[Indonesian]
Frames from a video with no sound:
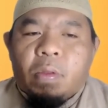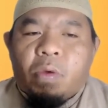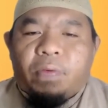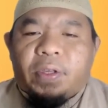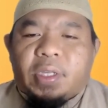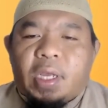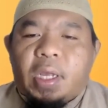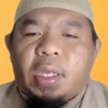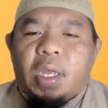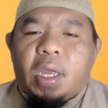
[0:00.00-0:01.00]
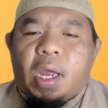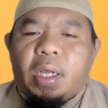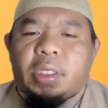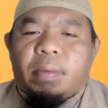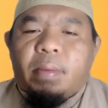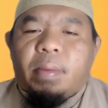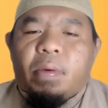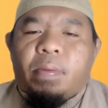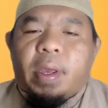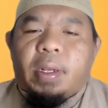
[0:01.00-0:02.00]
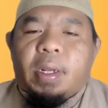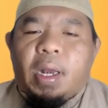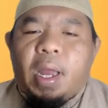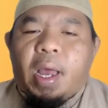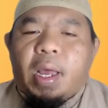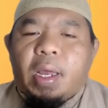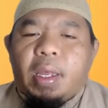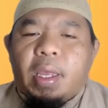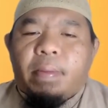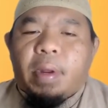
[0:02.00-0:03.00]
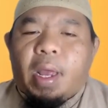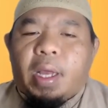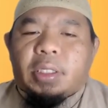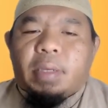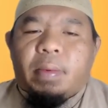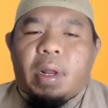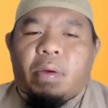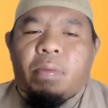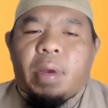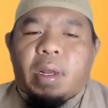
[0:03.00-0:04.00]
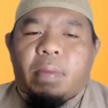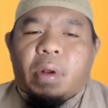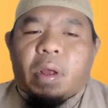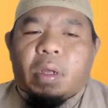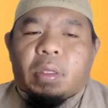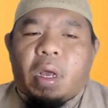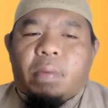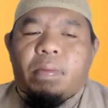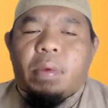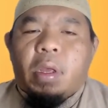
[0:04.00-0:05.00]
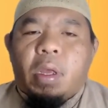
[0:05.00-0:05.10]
Wa fi sanadihi Asim bin Ubaidillah ibn Asim bin Umar ibn Khattab